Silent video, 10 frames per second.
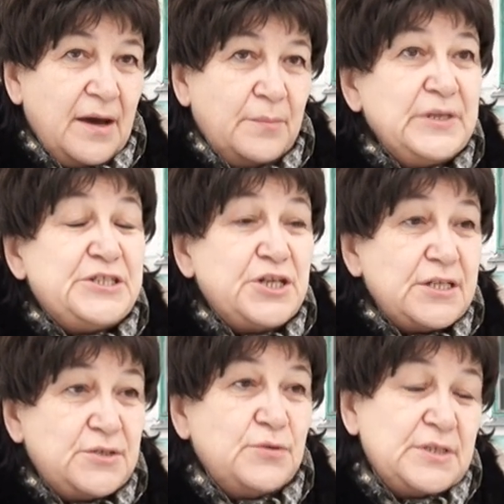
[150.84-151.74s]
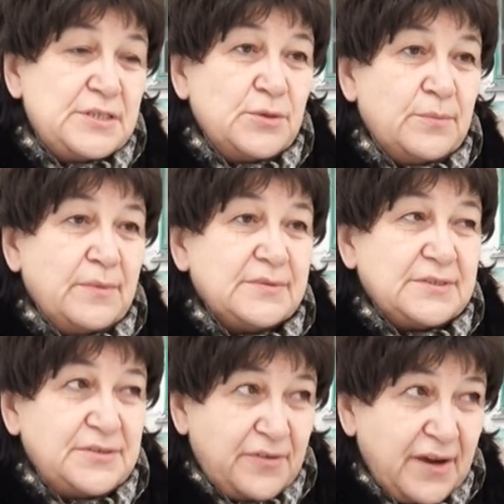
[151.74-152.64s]
Мы с честью несем
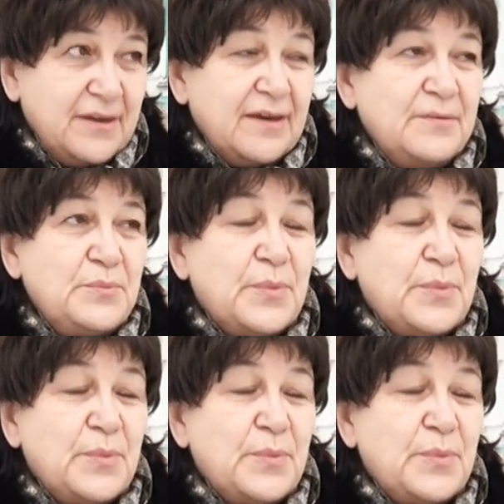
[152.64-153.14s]
звание,